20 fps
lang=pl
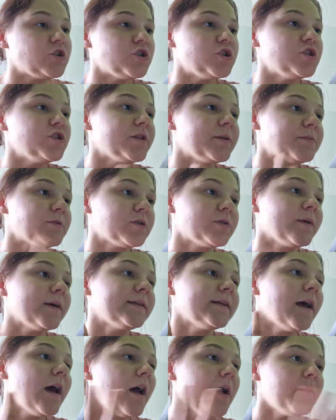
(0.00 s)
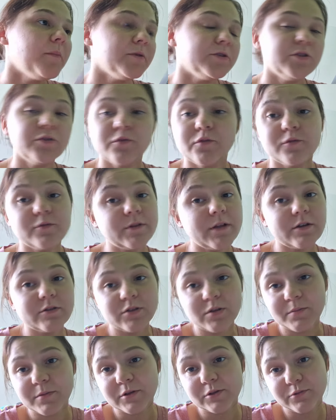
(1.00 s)
czy na przykład posiłków dla
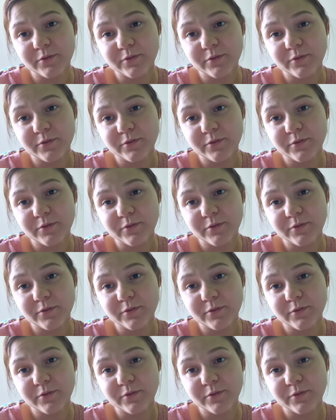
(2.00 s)
osoby,